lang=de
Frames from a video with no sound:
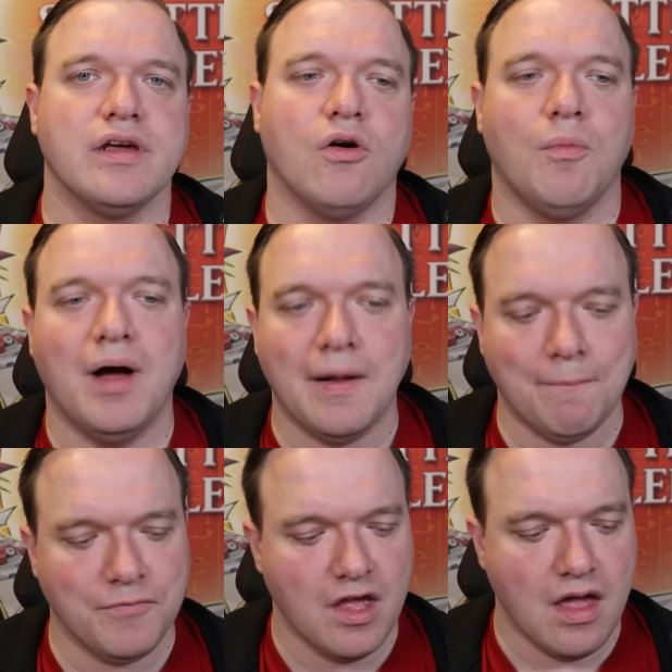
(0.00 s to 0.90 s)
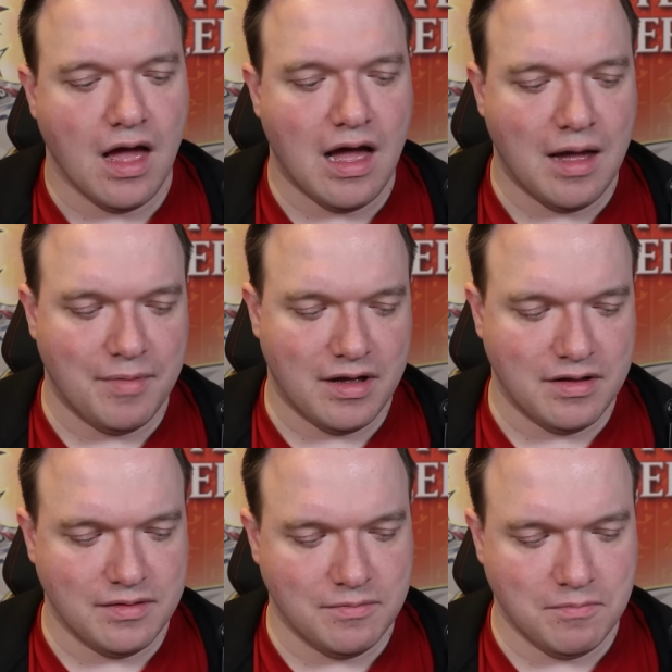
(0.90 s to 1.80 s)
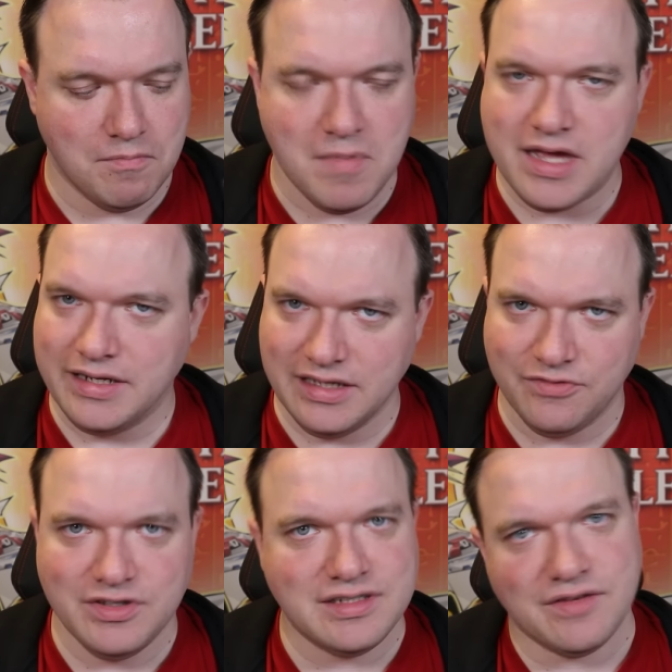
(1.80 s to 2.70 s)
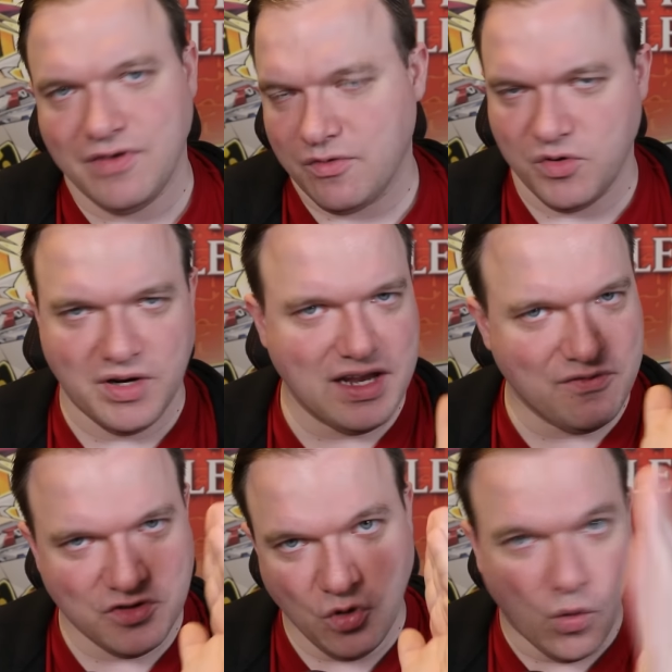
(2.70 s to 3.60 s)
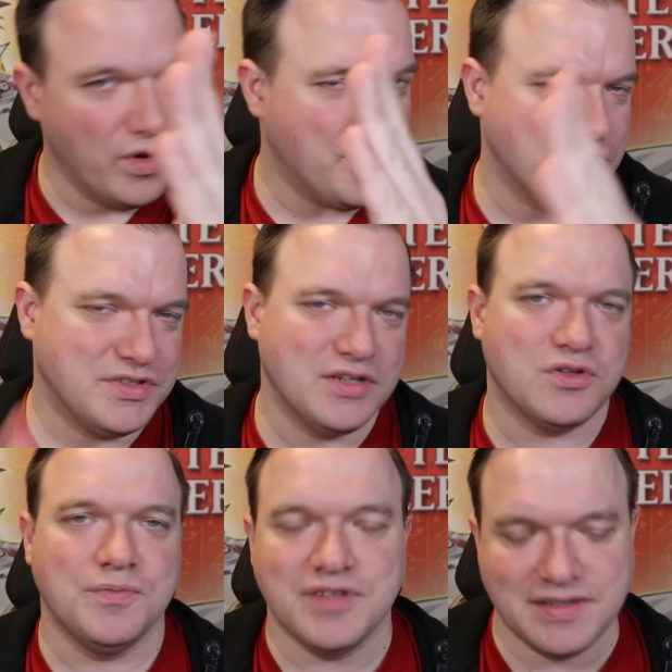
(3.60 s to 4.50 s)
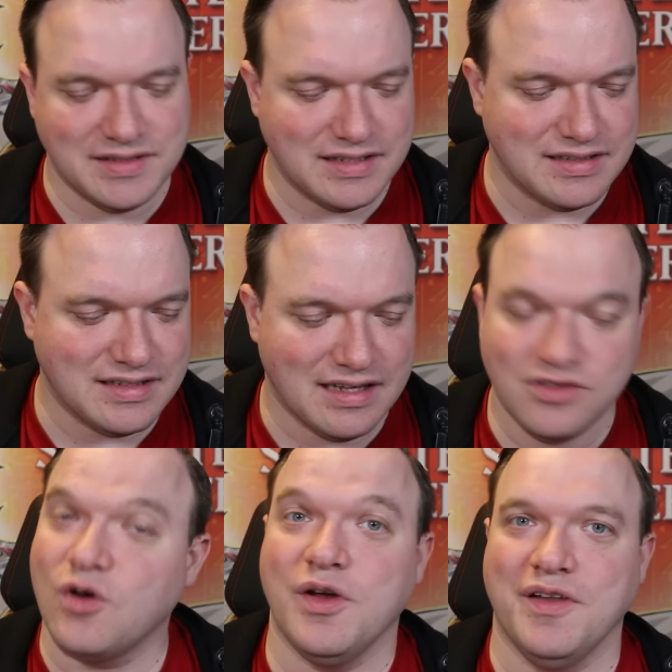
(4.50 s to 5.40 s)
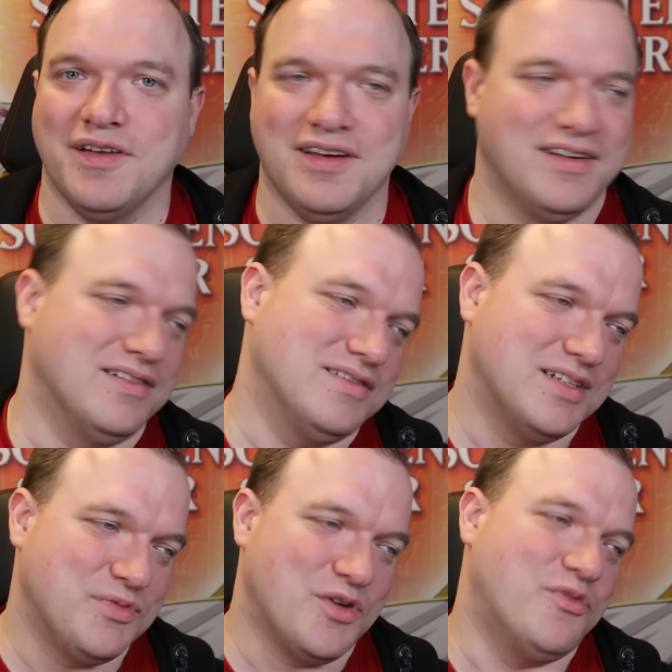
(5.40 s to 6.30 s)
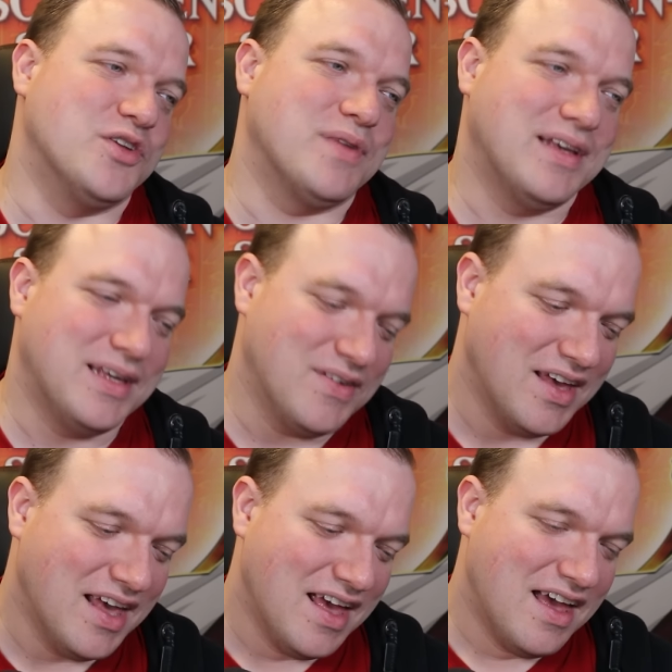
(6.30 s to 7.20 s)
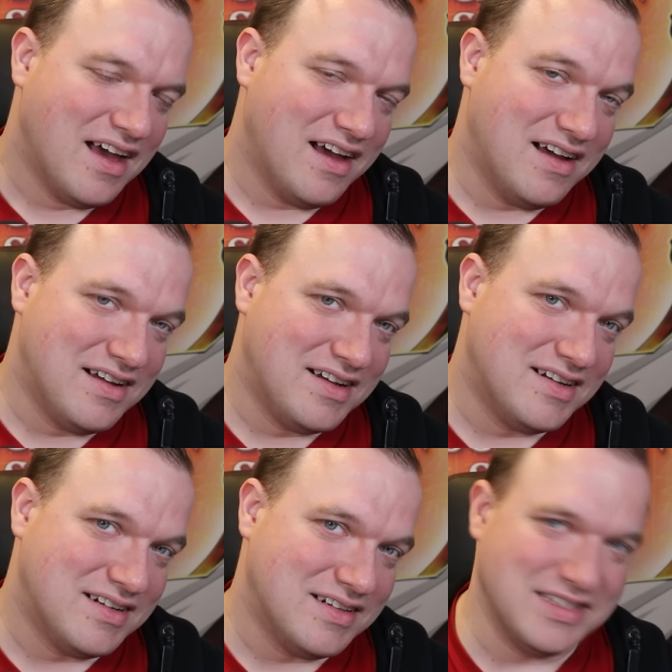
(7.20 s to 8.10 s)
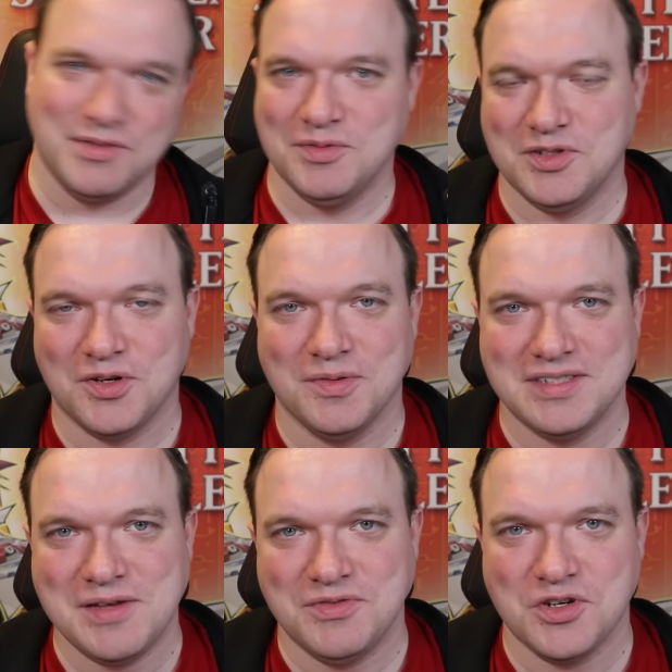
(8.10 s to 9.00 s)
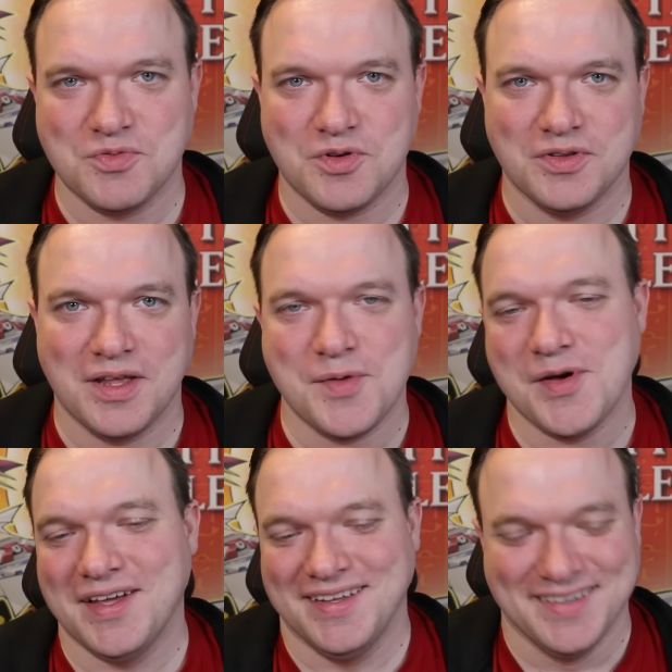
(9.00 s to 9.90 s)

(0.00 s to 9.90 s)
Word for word: Dingen auch machen. Aber mehr nicht. Wie gesagt, wer Millionär wird 100% kommen. Das ist jetzt doch doch ein... ich habe doch ein Versprechen gegeben. Ah, jetzt habe ich mich doch selbst widersprochen, aber